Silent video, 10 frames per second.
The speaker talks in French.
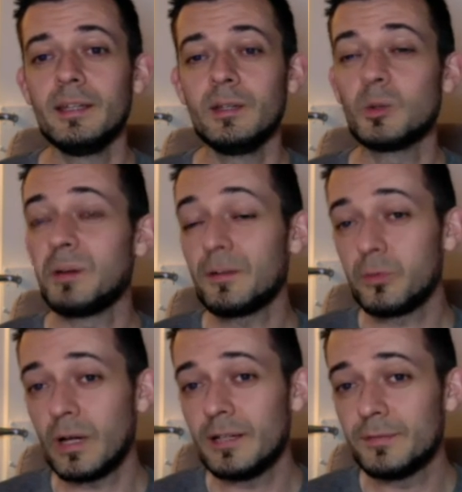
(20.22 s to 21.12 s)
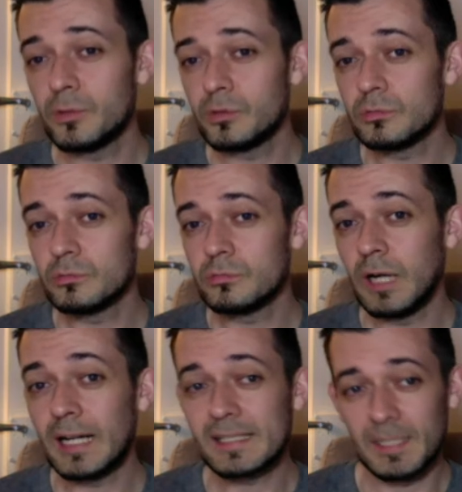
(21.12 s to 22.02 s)
Donc parfois, il faut
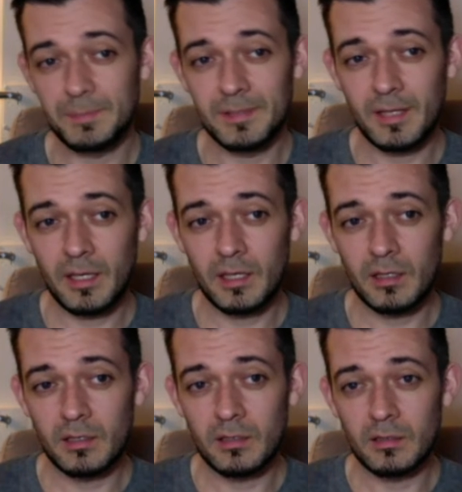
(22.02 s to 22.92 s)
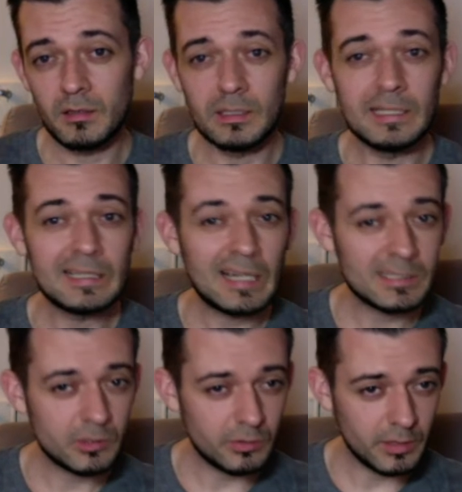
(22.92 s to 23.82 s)
accepter
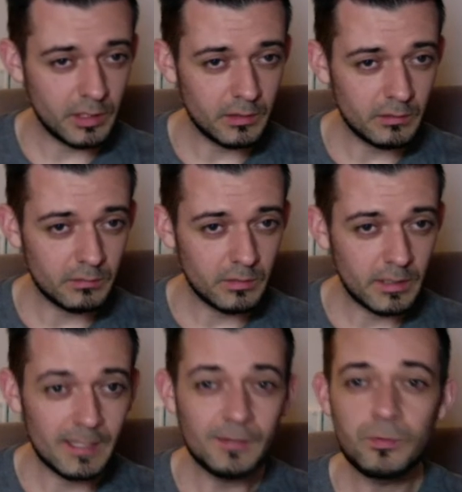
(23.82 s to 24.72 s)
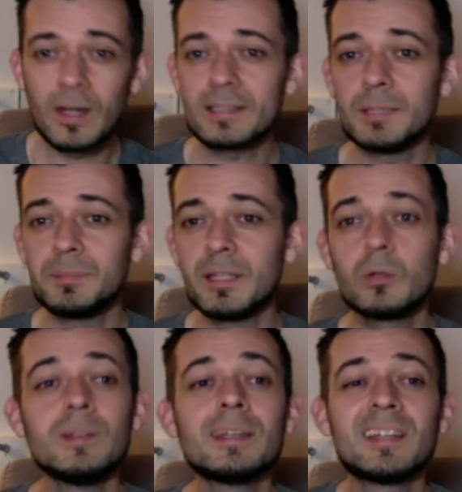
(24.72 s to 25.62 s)
l'irrationnel. Il faut accepter que
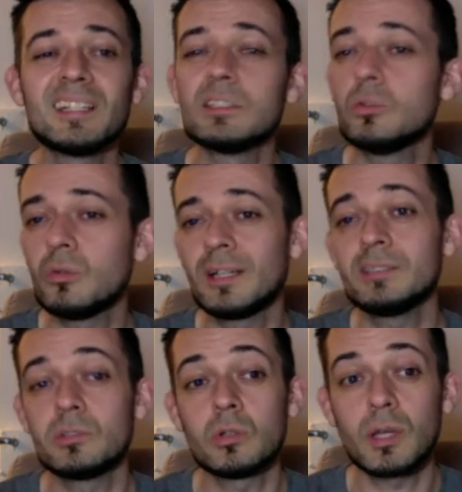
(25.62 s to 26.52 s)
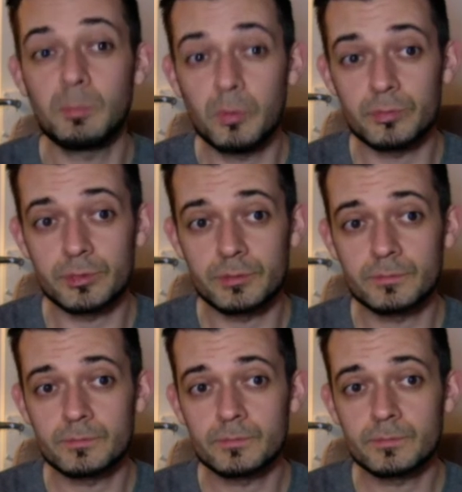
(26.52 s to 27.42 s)
des questions restent sans réponse.
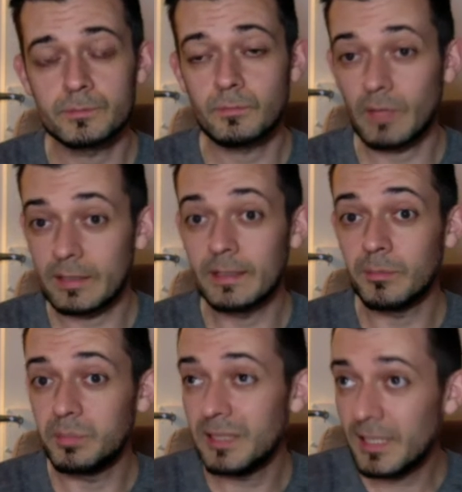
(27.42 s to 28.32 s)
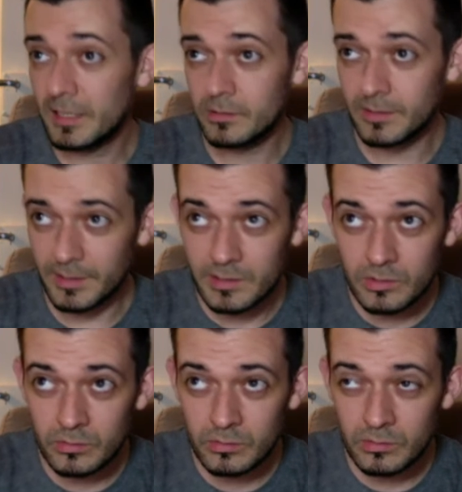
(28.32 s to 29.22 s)
Il y a plein de
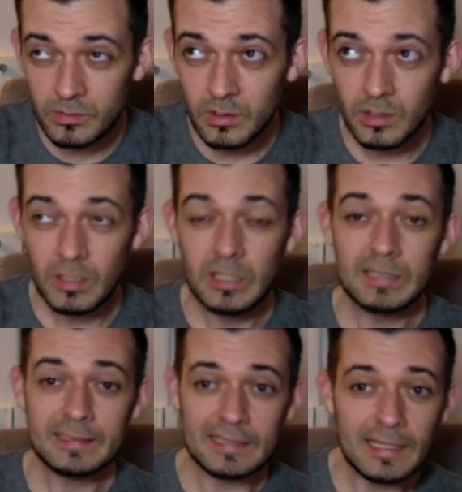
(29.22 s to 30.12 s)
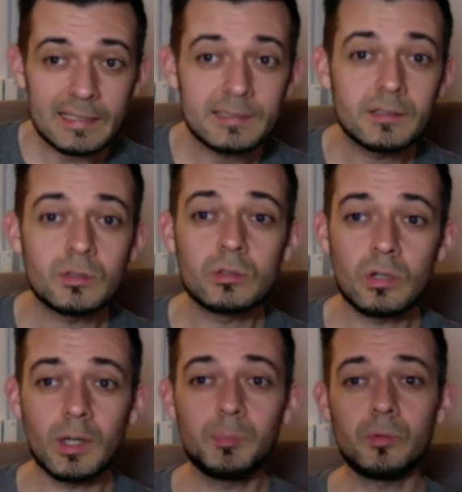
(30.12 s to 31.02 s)
questions qui restent sans
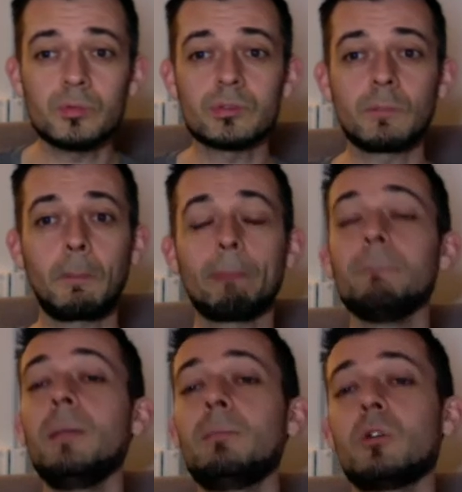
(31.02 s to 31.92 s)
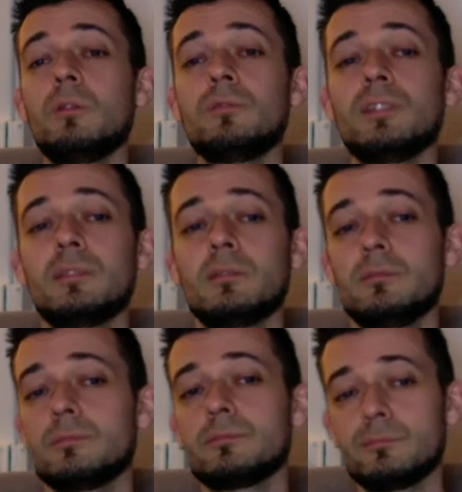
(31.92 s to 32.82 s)
réponse, même quand vous êtes
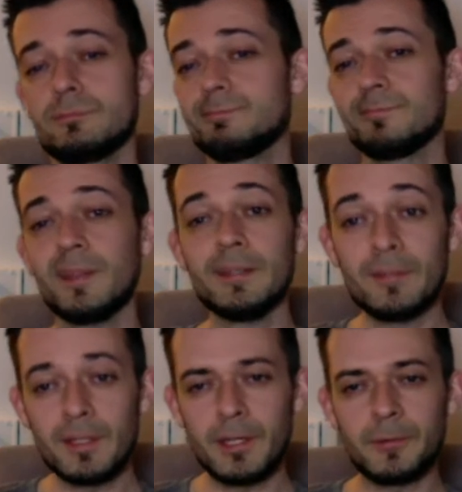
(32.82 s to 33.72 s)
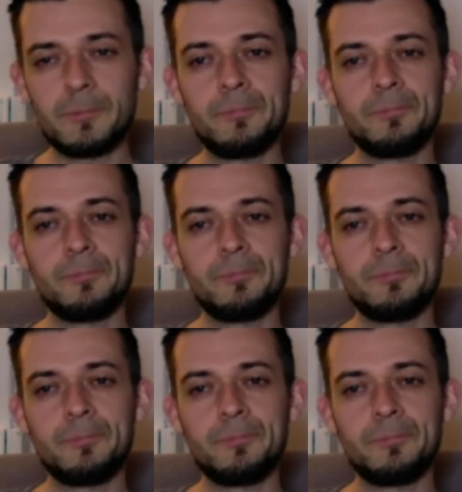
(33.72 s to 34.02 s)
éveillé.